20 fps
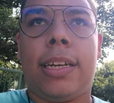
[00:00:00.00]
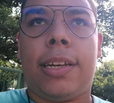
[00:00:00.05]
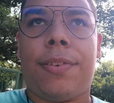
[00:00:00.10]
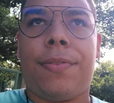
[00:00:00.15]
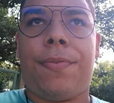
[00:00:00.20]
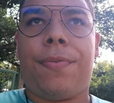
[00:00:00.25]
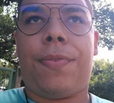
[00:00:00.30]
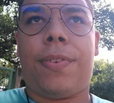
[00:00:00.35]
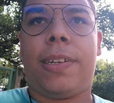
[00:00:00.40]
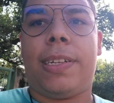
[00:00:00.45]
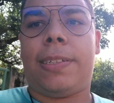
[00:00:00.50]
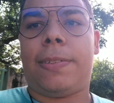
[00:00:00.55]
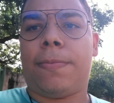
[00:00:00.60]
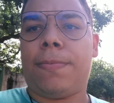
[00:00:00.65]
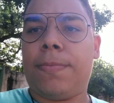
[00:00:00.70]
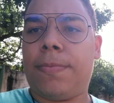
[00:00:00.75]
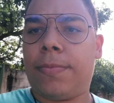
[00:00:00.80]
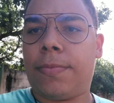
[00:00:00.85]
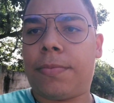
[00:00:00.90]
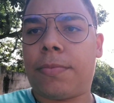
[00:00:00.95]
Enfim,
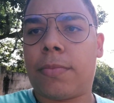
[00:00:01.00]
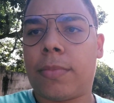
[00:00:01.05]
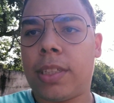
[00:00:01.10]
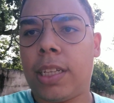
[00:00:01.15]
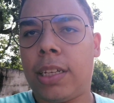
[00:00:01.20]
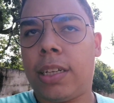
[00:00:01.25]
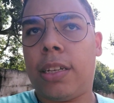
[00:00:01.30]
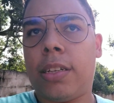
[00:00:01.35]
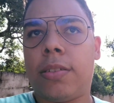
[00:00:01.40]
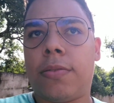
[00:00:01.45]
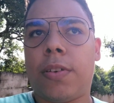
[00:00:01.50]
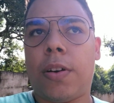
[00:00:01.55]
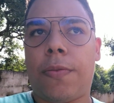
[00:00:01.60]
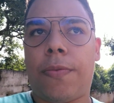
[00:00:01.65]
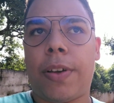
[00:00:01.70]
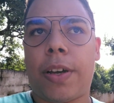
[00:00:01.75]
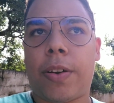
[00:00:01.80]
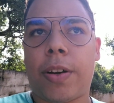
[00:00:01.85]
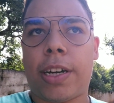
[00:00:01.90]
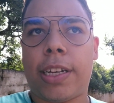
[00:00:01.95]
vou
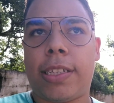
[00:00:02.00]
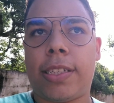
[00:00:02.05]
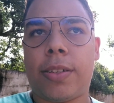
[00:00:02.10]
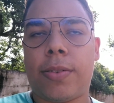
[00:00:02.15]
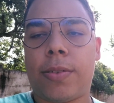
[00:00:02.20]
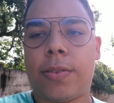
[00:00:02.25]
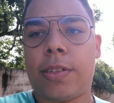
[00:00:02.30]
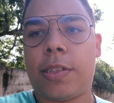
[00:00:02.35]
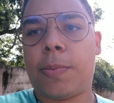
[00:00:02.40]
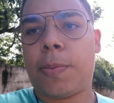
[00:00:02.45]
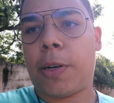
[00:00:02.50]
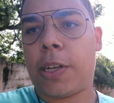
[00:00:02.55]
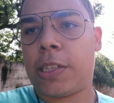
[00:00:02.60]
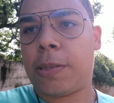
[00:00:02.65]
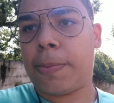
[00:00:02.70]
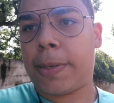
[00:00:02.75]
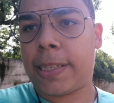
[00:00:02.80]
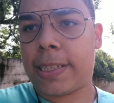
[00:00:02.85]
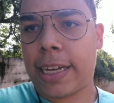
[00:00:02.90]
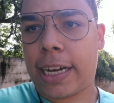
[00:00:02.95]
ver quais são as
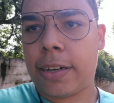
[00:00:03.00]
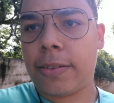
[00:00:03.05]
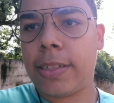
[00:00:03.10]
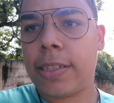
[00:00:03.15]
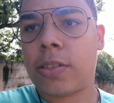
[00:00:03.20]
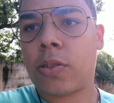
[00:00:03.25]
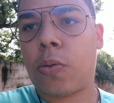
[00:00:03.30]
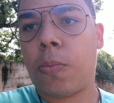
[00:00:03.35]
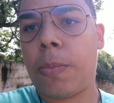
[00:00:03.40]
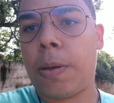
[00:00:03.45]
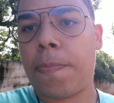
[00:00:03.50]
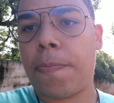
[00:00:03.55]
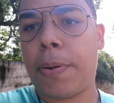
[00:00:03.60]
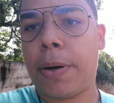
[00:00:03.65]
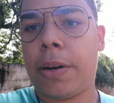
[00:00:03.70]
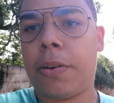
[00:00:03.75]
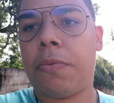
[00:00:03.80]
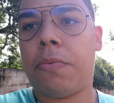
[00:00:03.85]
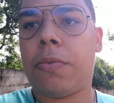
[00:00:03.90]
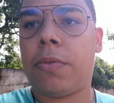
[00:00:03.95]
próximas aulas. Comi
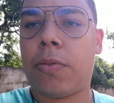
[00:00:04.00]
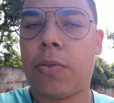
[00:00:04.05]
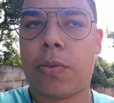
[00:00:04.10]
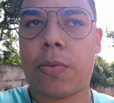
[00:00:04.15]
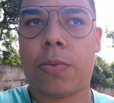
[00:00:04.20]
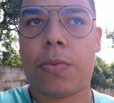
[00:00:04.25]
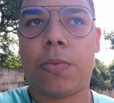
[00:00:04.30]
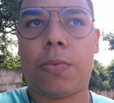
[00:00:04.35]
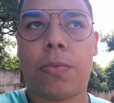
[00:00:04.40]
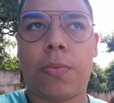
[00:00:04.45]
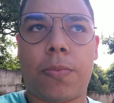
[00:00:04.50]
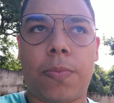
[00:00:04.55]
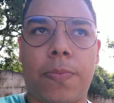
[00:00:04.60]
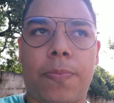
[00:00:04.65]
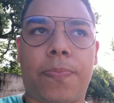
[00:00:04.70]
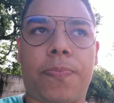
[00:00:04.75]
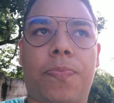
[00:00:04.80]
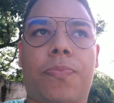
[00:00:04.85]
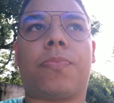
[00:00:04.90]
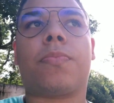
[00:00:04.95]
pão
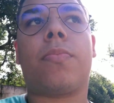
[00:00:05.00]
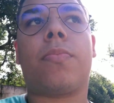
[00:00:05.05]
com.